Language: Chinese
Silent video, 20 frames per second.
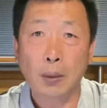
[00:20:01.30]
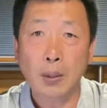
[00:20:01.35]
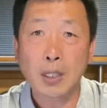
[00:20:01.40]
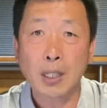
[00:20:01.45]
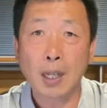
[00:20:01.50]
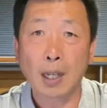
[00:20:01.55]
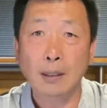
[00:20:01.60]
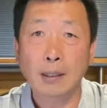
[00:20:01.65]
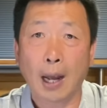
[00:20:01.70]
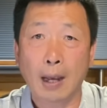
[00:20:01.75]

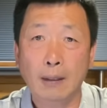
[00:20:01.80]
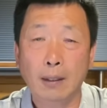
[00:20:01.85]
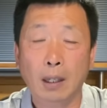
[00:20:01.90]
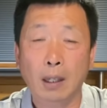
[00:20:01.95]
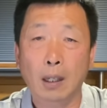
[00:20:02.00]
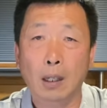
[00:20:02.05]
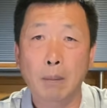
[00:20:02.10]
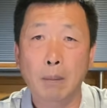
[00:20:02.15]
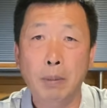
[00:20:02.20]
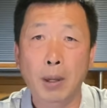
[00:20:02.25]
先打的
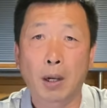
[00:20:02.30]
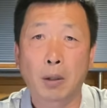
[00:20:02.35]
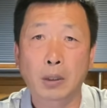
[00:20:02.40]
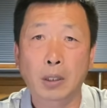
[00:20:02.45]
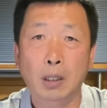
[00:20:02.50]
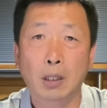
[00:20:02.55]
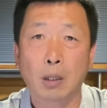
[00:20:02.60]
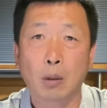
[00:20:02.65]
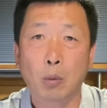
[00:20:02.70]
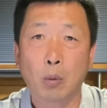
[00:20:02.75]
这个标
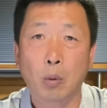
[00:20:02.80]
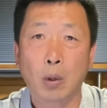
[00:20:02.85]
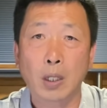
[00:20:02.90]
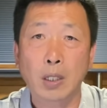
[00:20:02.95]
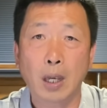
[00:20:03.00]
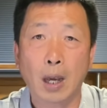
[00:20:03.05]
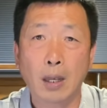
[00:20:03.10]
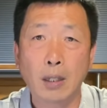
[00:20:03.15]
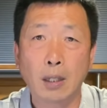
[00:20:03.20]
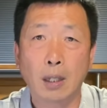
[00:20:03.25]
志，我
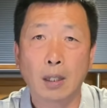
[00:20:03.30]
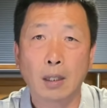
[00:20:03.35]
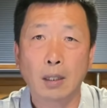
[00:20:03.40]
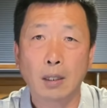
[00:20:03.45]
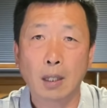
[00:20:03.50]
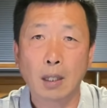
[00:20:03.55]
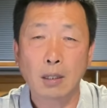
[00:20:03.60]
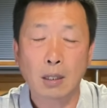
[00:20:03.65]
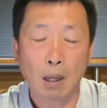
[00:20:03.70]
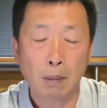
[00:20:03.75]
建议
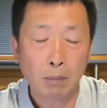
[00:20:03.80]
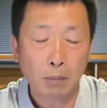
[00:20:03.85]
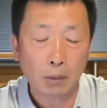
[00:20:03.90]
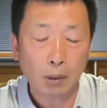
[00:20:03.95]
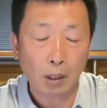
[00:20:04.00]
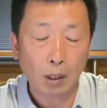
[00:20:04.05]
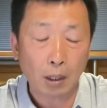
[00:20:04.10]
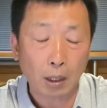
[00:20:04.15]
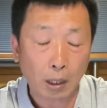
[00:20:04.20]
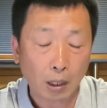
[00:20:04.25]
您先
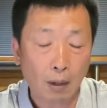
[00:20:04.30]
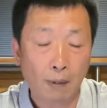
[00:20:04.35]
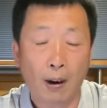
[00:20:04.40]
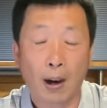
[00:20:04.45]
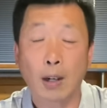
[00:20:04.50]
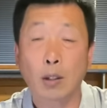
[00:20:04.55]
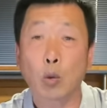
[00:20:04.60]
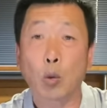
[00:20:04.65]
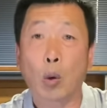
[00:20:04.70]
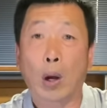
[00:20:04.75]
离这
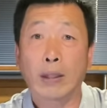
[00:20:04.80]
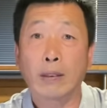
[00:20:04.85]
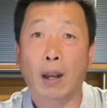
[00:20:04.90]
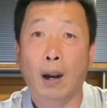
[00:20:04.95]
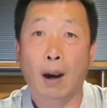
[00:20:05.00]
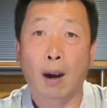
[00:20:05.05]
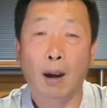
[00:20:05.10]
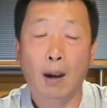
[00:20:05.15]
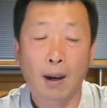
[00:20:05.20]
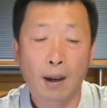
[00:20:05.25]
玩意儿远
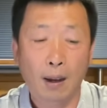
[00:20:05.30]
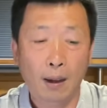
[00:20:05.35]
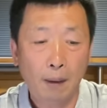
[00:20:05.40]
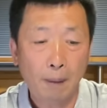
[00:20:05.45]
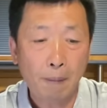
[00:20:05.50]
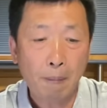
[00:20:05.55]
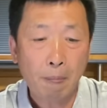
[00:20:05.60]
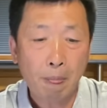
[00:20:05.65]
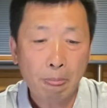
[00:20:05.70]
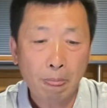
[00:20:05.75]
点儿。
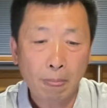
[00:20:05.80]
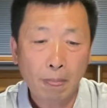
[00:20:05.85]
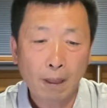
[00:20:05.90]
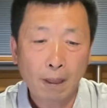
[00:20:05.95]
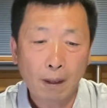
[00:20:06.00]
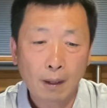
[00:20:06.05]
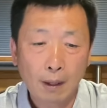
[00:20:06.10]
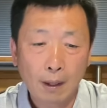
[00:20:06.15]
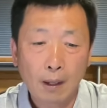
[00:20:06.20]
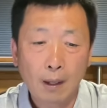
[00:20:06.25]

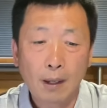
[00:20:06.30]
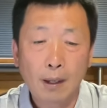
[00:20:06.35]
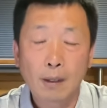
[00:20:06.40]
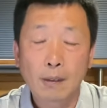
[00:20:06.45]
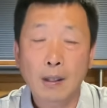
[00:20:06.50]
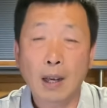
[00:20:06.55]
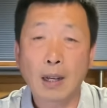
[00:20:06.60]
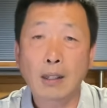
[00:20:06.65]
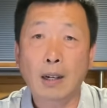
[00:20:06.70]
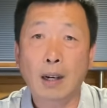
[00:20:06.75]

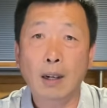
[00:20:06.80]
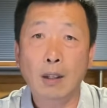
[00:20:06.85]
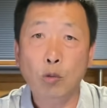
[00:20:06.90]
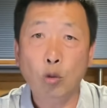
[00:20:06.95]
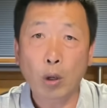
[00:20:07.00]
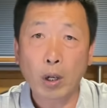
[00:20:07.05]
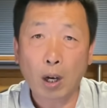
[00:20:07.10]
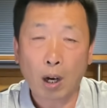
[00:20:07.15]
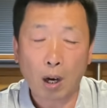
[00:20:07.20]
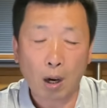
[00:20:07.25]
在这儿呢，
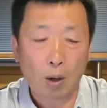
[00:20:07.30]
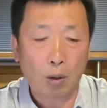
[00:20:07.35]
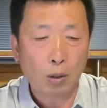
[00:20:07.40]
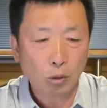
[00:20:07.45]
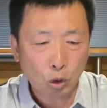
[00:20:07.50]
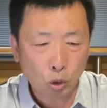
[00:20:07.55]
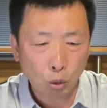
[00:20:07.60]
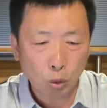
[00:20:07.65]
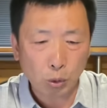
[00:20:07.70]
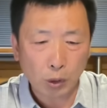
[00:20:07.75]
最
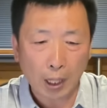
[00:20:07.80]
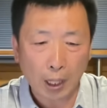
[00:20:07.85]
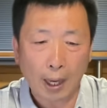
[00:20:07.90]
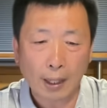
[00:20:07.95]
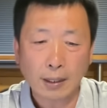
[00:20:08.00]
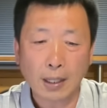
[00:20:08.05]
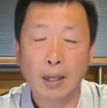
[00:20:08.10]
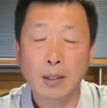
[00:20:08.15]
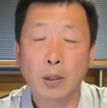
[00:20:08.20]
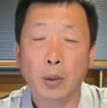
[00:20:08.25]
后祝大
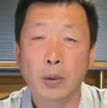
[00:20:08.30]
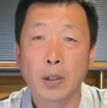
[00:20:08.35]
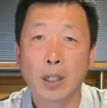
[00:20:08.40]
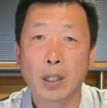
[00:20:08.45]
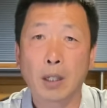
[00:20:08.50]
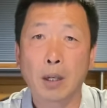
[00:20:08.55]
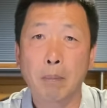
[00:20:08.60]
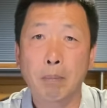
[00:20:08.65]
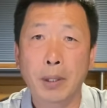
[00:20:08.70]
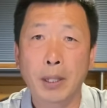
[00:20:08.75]
家有一
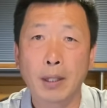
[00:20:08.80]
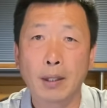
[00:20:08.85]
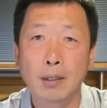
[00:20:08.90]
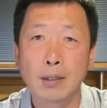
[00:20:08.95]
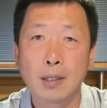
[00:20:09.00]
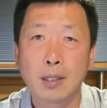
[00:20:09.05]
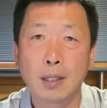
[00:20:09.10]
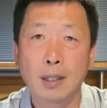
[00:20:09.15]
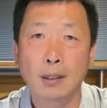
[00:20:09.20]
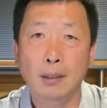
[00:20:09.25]
个
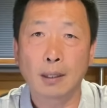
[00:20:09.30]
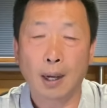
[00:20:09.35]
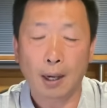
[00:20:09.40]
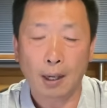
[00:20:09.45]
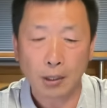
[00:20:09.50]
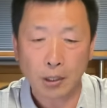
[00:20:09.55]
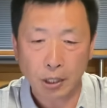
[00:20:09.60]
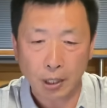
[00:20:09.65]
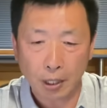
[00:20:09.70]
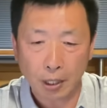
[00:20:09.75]
平静
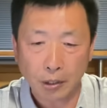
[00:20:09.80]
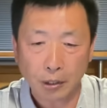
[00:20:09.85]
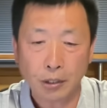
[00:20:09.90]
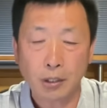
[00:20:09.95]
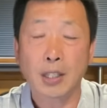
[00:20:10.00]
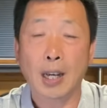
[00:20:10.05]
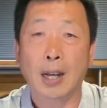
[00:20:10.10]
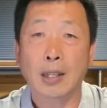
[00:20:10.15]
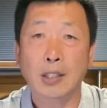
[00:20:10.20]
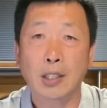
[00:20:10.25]
的节日
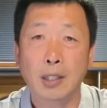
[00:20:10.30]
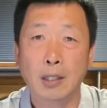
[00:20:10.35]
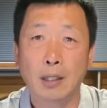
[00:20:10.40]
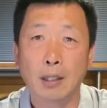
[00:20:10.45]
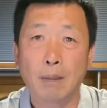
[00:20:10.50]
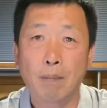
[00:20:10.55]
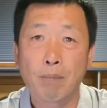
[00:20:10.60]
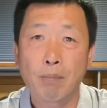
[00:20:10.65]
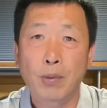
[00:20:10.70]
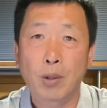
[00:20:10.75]
假
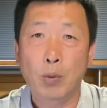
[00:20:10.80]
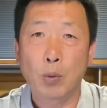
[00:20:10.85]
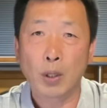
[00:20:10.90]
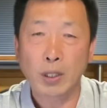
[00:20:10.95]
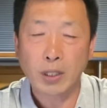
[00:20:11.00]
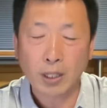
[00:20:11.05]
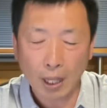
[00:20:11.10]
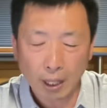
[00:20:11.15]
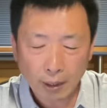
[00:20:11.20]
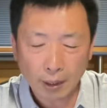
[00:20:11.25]
期。我
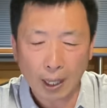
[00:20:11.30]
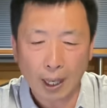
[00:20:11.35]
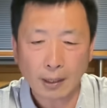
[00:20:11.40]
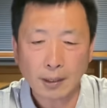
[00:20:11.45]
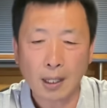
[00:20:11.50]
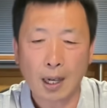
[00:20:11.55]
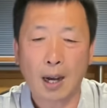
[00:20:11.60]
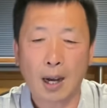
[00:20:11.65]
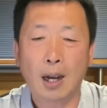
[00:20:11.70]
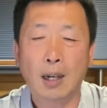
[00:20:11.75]
建议大
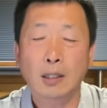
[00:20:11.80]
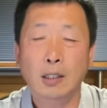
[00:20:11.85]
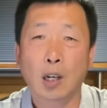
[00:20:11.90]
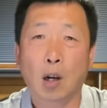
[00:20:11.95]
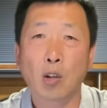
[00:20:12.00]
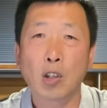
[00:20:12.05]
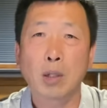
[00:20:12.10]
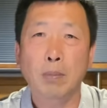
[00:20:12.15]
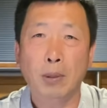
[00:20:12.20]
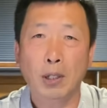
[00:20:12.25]
家
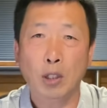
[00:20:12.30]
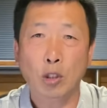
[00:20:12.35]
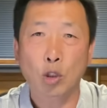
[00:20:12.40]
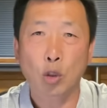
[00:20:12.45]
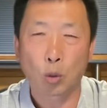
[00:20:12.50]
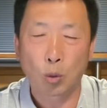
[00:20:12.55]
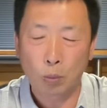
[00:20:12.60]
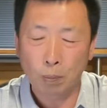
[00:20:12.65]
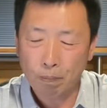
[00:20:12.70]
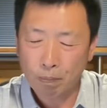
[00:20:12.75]
找一本
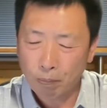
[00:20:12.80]
书，